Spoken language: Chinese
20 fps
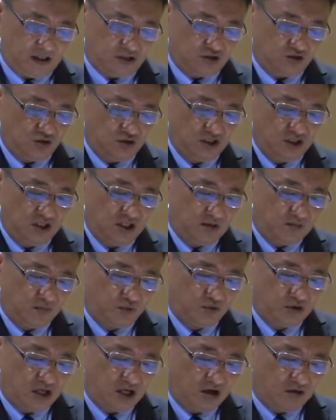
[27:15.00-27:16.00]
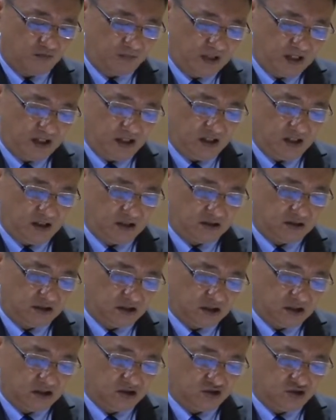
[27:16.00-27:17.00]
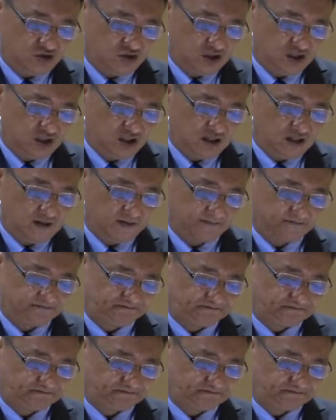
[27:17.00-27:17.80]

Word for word: 所以你不要被这一些